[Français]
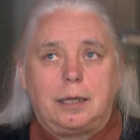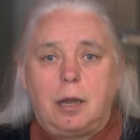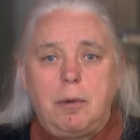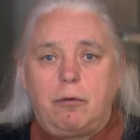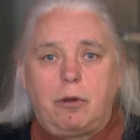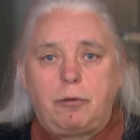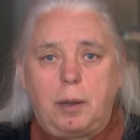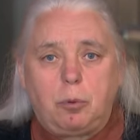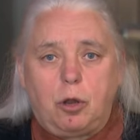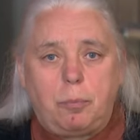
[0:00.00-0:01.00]
comment on va
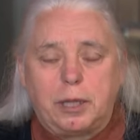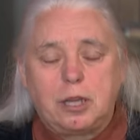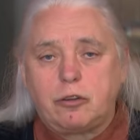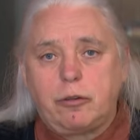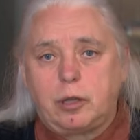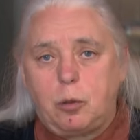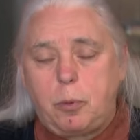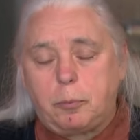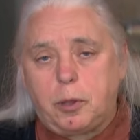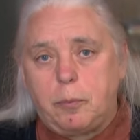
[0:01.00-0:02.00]
faire pour le partager avec le
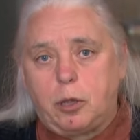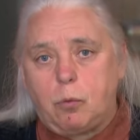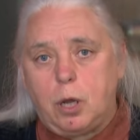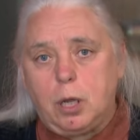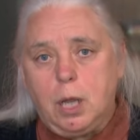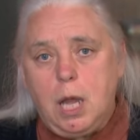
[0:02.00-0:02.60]
peuple québécois?